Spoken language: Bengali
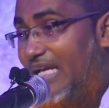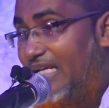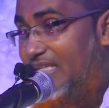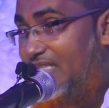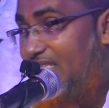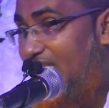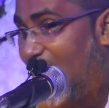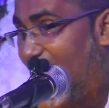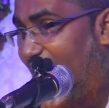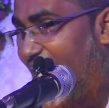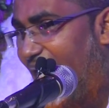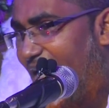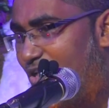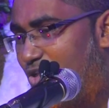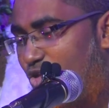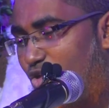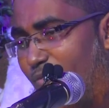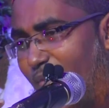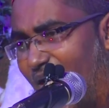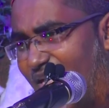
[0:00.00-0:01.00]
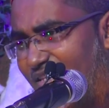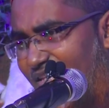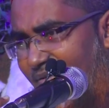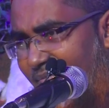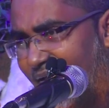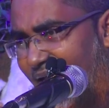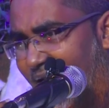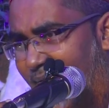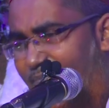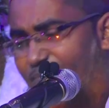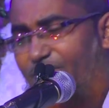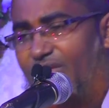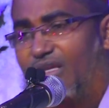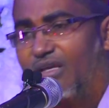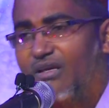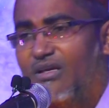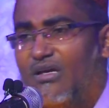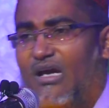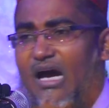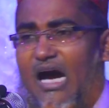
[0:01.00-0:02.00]
তিন জায়গায় চুমা দেবে
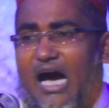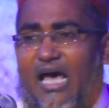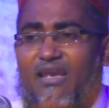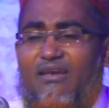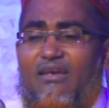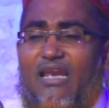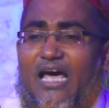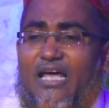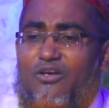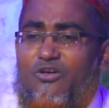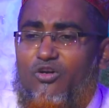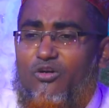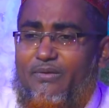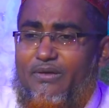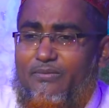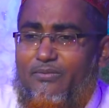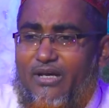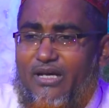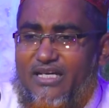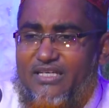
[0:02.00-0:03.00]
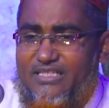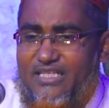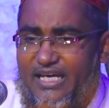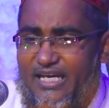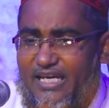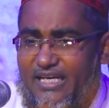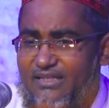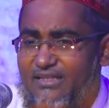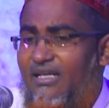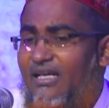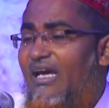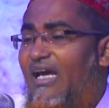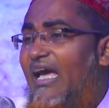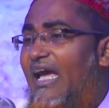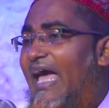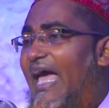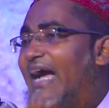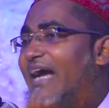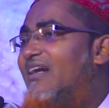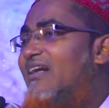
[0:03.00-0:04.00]
আল্লাহ নবী বলেছেন
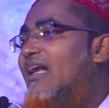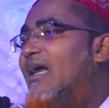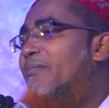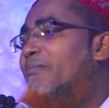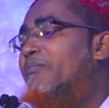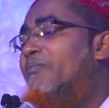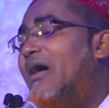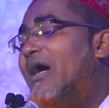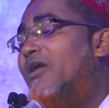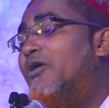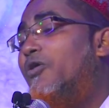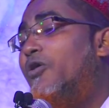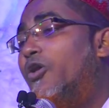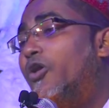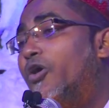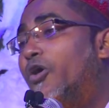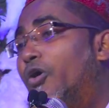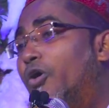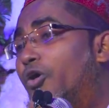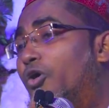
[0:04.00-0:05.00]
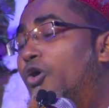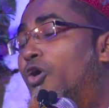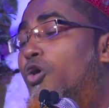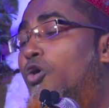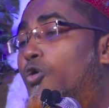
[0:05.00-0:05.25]
এক নাম্বার হলো